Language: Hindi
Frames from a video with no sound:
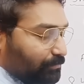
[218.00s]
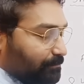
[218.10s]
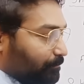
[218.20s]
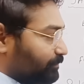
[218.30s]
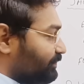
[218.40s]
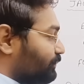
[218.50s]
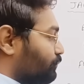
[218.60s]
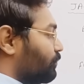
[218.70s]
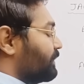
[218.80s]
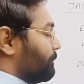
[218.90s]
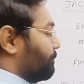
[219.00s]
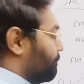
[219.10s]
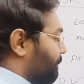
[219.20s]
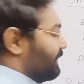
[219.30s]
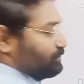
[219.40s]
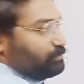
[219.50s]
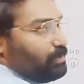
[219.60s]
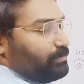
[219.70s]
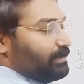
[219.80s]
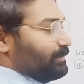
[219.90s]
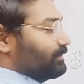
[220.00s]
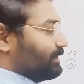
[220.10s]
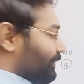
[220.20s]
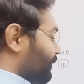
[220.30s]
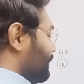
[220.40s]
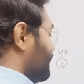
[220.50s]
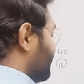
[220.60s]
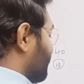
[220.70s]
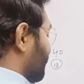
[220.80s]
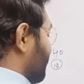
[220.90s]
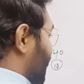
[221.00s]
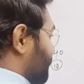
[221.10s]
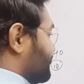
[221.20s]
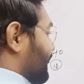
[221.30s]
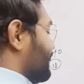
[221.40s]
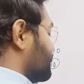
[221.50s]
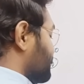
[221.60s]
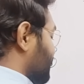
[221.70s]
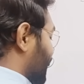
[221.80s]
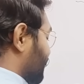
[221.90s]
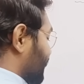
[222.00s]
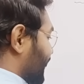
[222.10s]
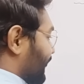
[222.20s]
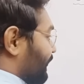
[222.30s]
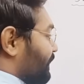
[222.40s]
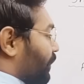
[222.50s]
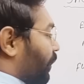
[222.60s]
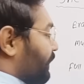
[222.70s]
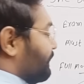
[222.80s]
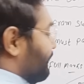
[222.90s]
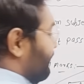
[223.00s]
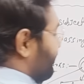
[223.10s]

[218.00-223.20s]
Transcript: हो तो भी आप पास हो जाओगे क्यों क्योंकि आप 40 में से 8 ले आए और इधर